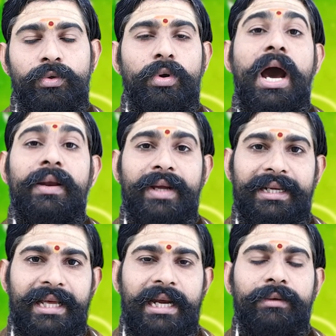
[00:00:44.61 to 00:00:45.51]
గృహాలు
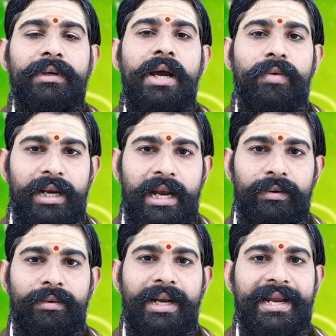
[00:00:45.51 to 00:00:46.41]
కట్టాలనుకున్నా
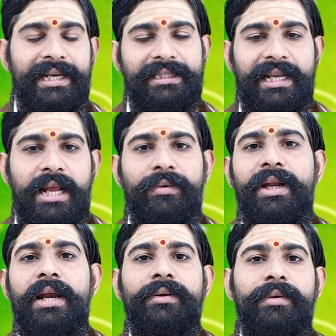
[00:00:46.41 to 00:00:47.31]
కొనాలనుకున్నా ఇళ్ల స్థలాలు
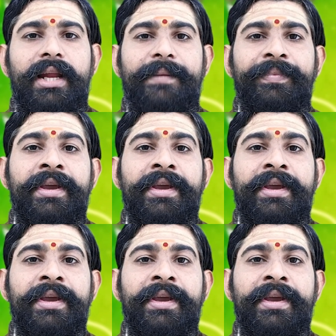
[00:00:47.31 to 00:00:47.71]
కొనాలనుకున్నా